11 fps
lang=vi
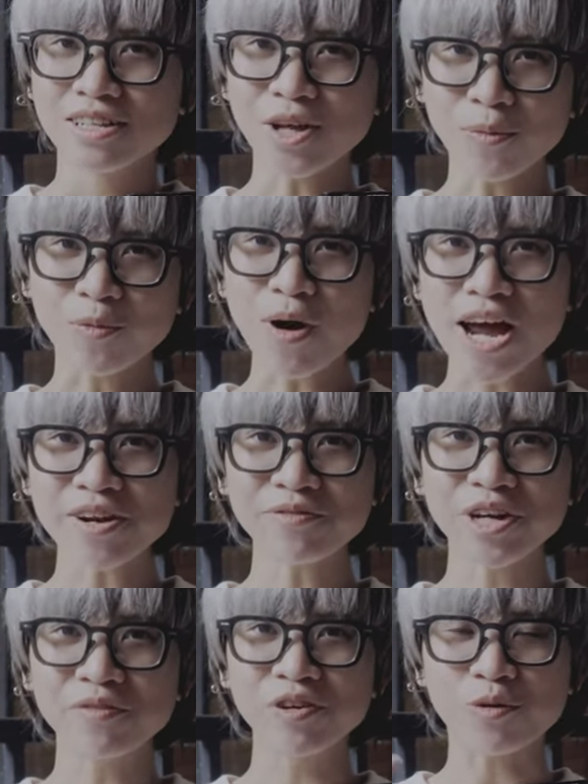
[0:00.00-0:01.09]
Tổng quan
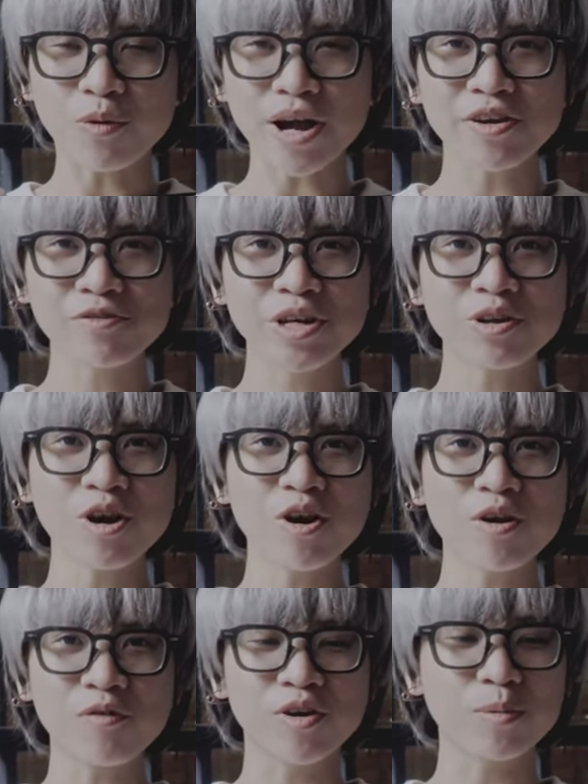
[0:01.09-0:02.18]
về việc quay
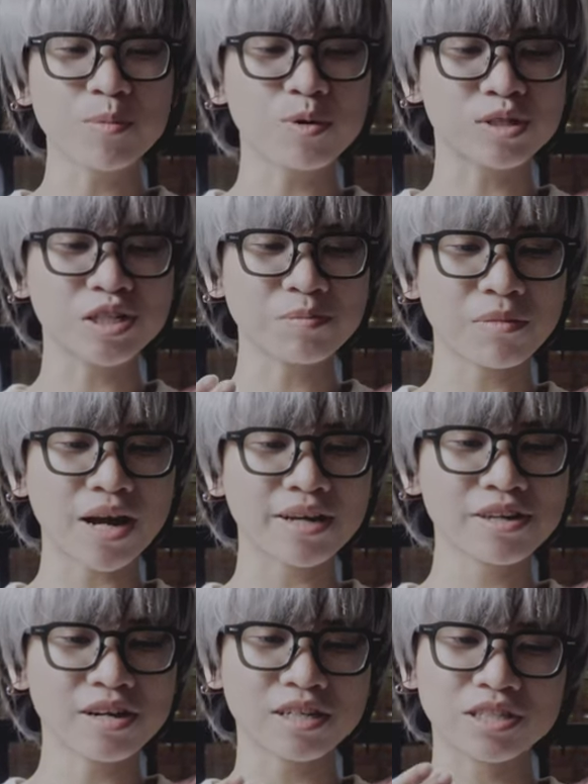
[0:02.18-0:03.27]
video với một chiếc máy
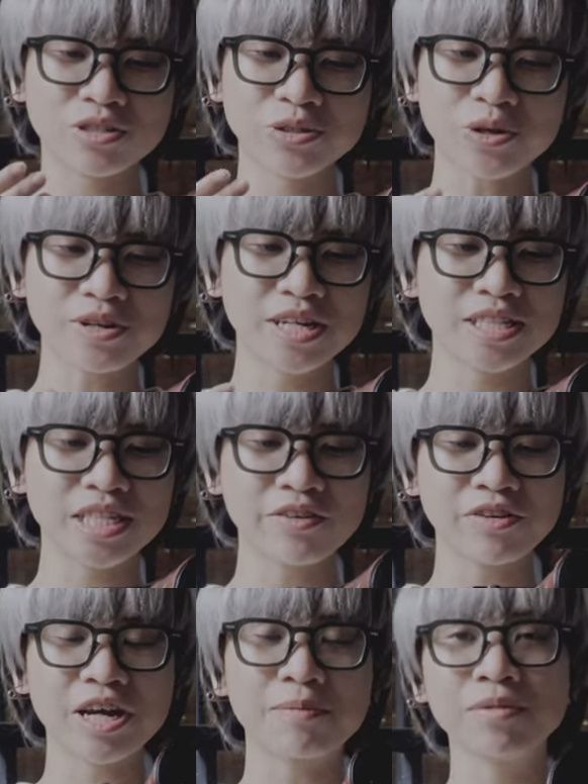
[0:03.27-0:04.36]
như là Sony
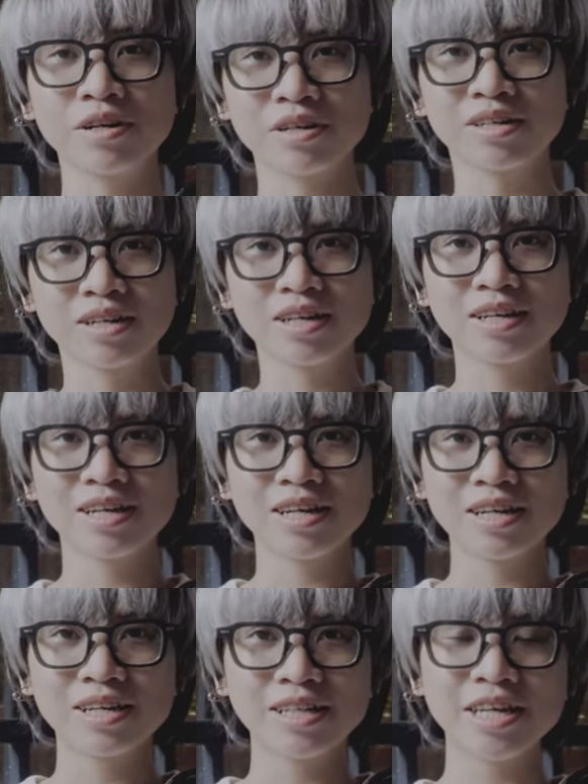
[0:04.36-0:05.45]
ZV-10
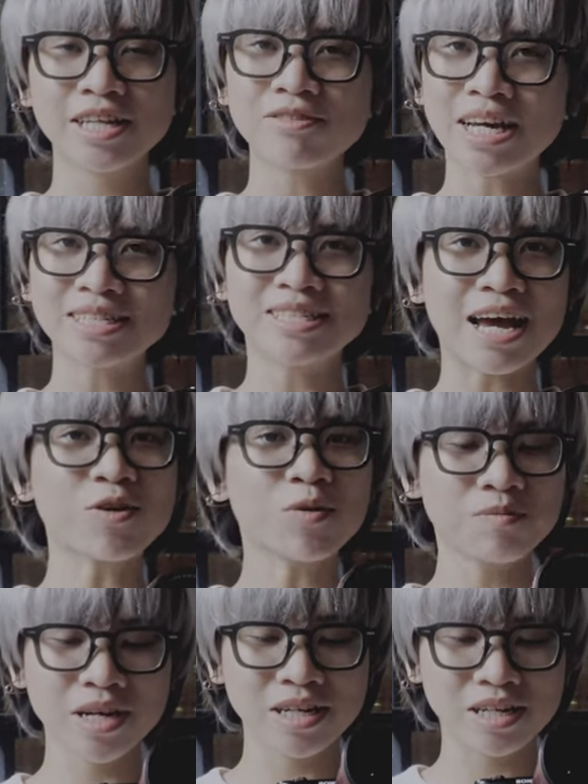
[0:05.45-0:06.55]
thì theo đánh giá của
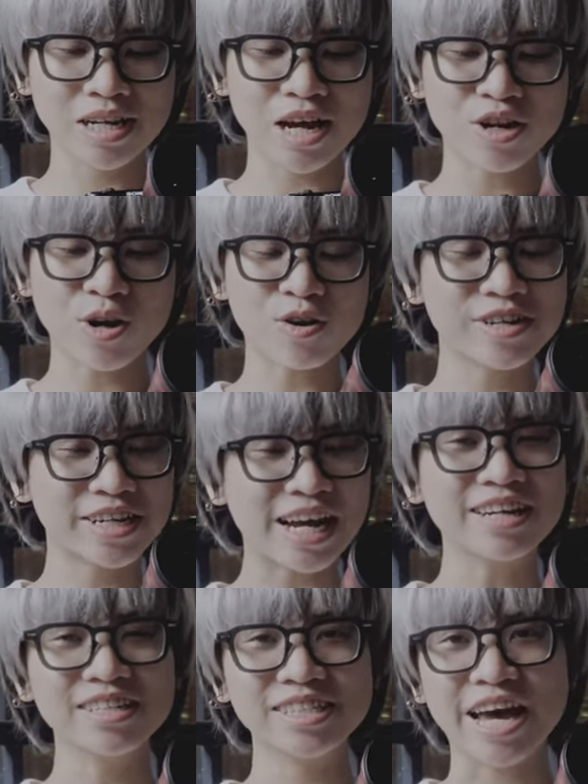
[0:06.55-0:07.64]
mình là nó khá
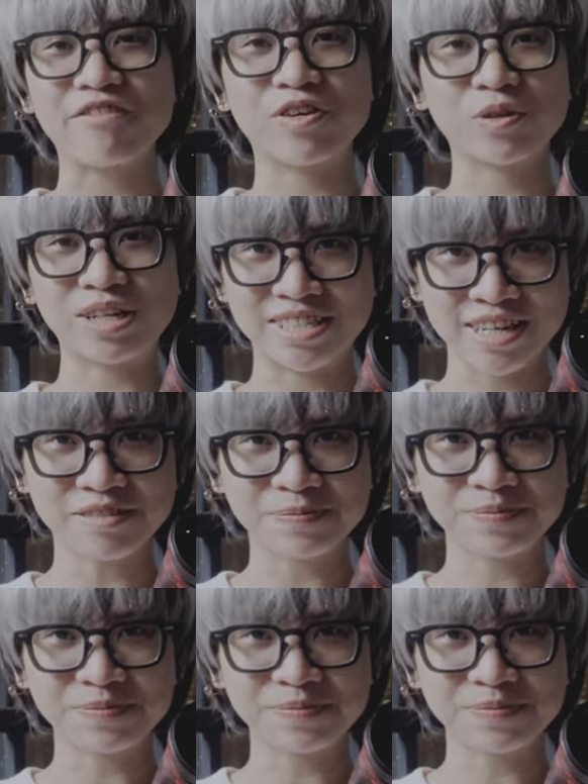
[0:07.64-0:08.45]
đơn giản và toàn diện.